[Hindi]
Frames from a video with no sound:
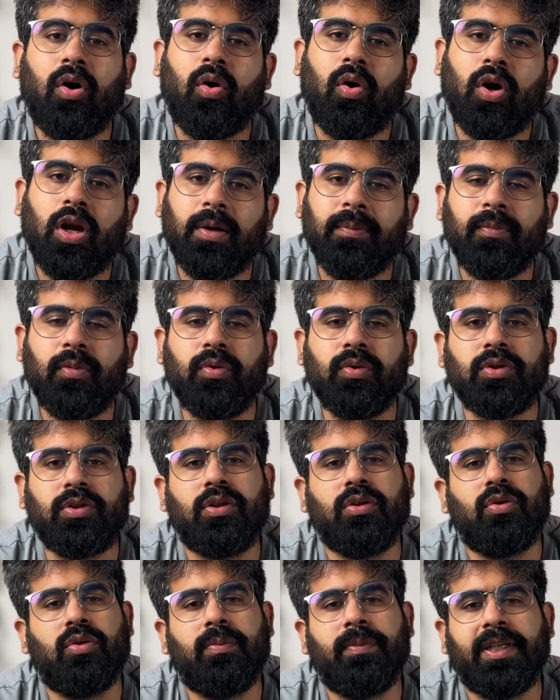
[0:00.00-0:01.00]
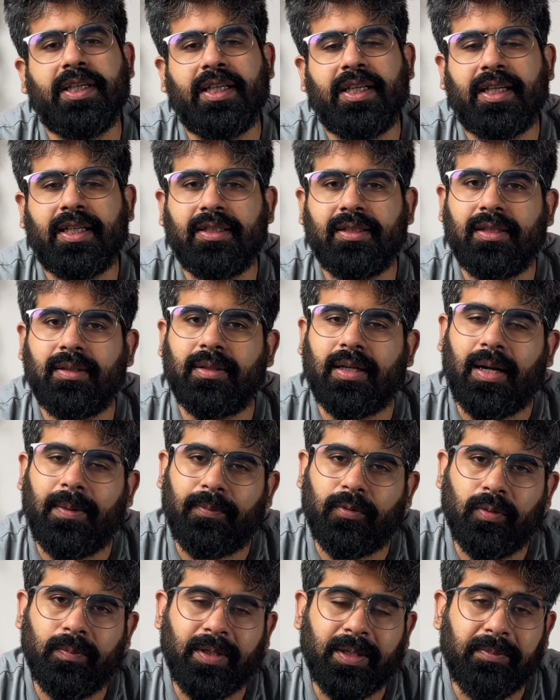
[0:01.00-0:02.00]
ऑलमोस्ट दो महीने के अंदर
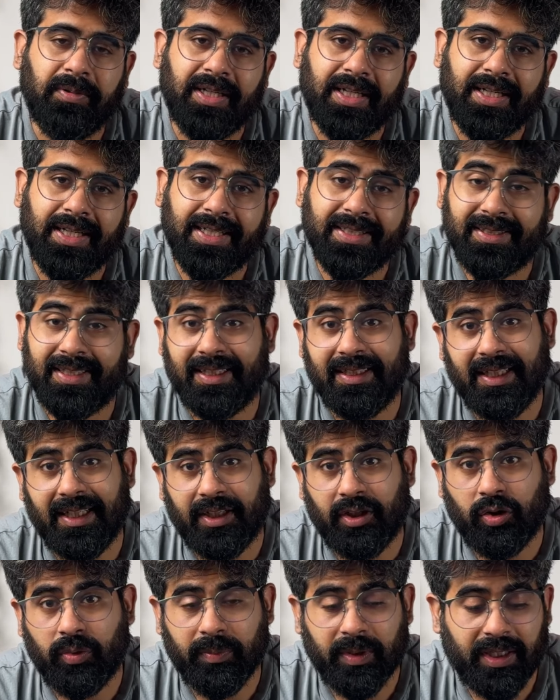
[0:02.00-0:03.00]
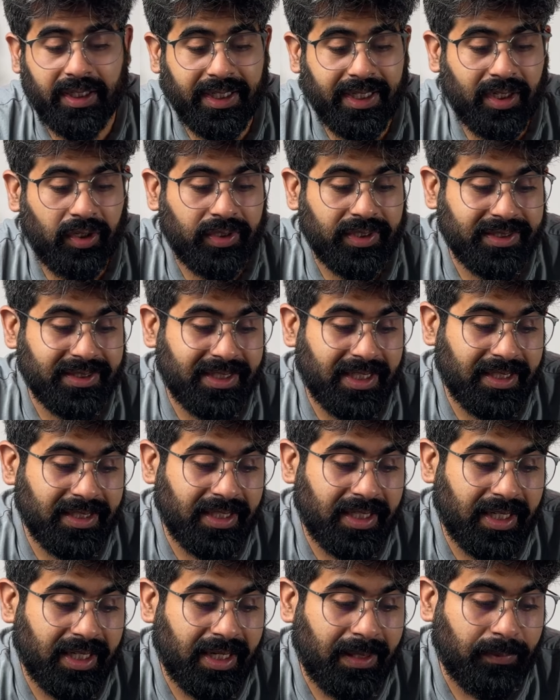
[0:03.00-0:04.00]
आपको बिग बिलियन डेज देखने को मिल रही है और इसके अंदर
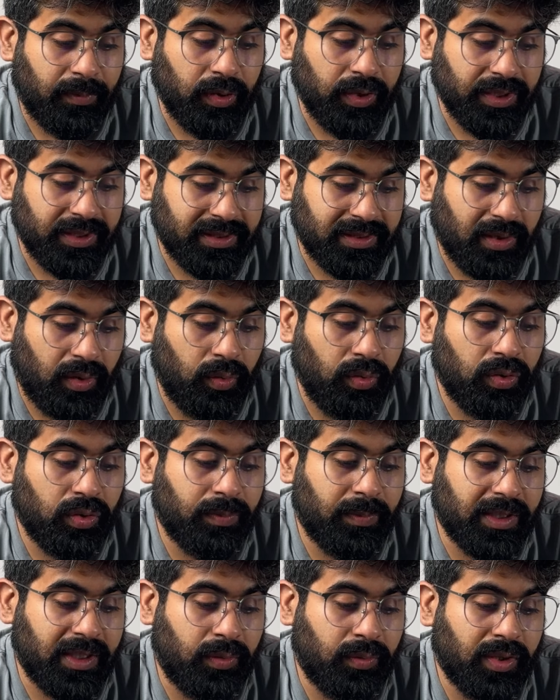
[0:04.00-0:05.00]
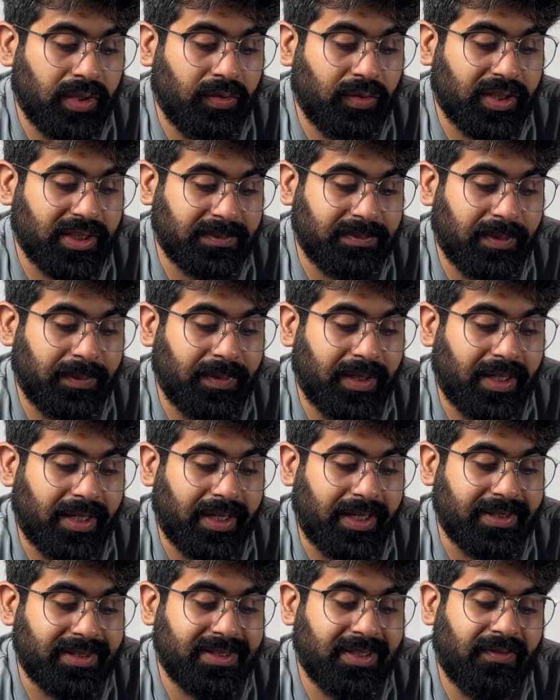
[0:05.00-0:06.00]
अगर आपको डिस्काउंट बताऊँ ना वो किस में मिल रहा
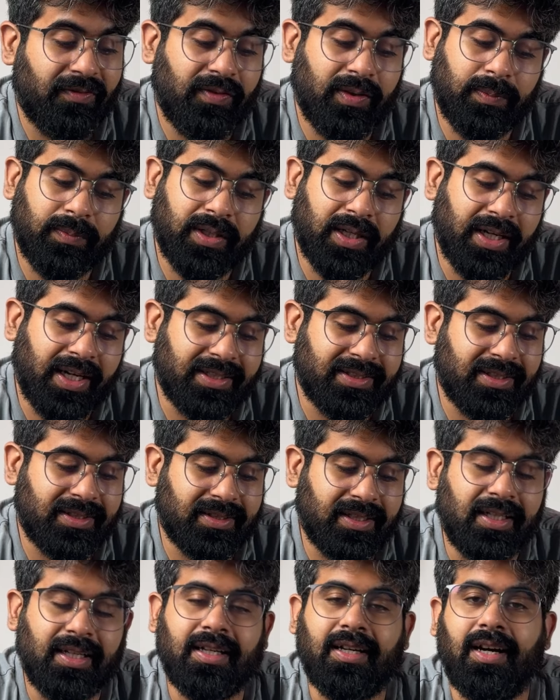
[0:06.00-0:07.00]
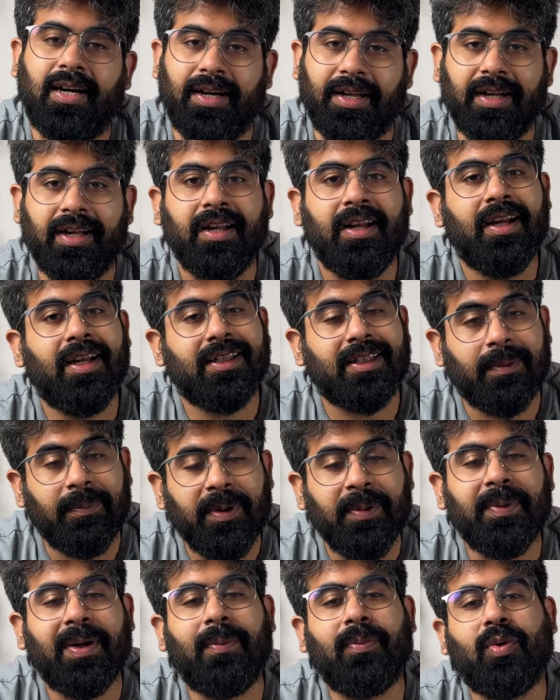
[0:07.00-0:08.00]
है सिर्फ फ्लिपकार्ट एक्सेस क्रेडिट क्रेडिट कार्ड है तभी
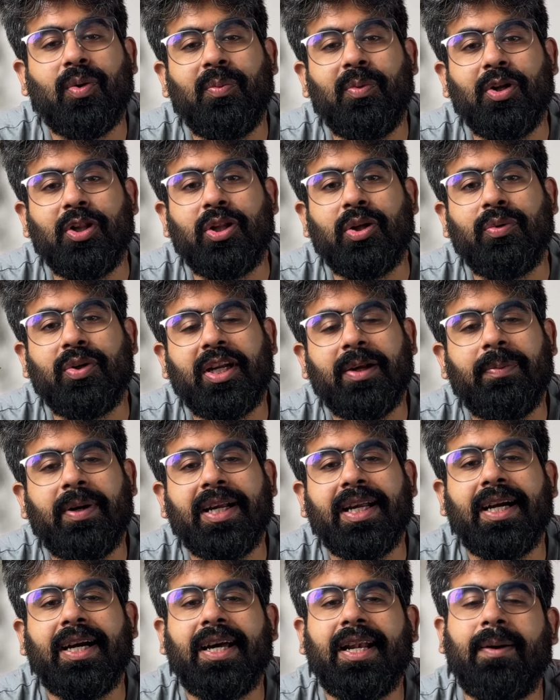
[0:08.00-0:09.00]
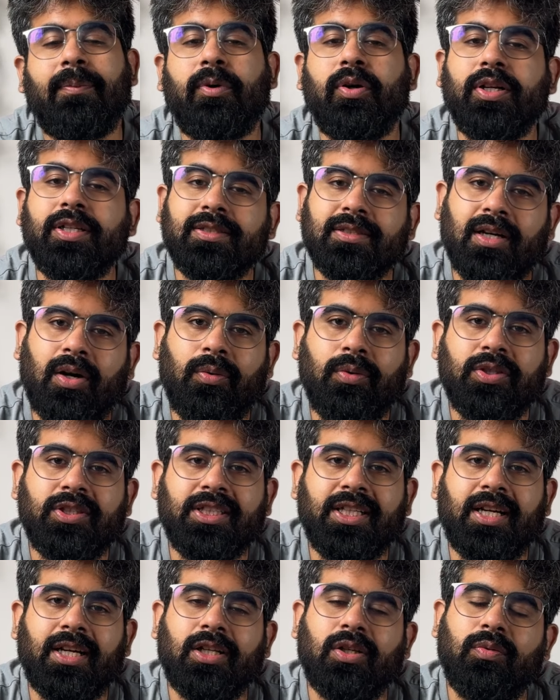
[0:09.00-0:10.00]
मैं आपको बोलता हूँ कि भाई अगर आपको डिस्काउंट
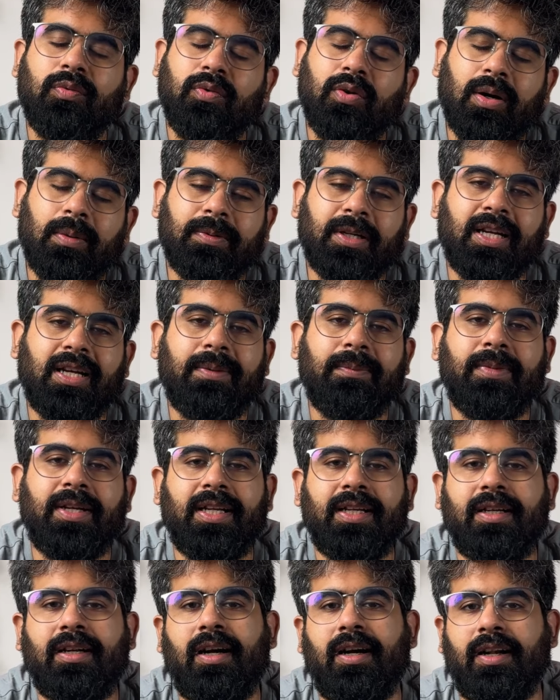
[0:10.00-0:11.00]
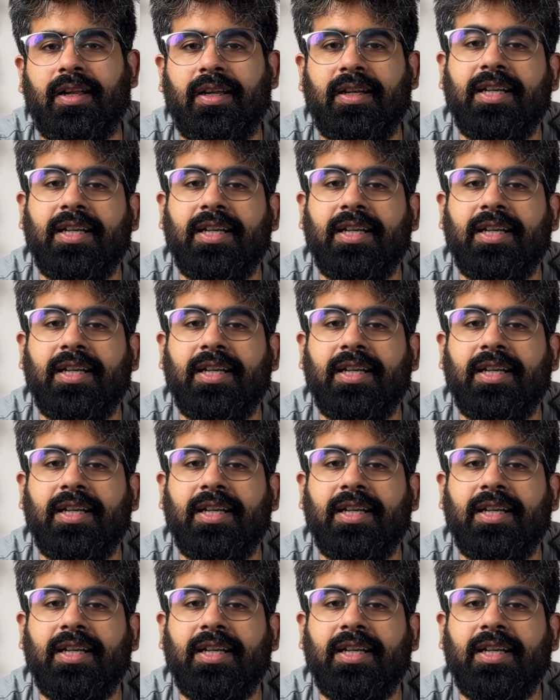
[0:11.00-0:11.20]
चाहिए ना तो वो आपके लिए मेन कार्ड है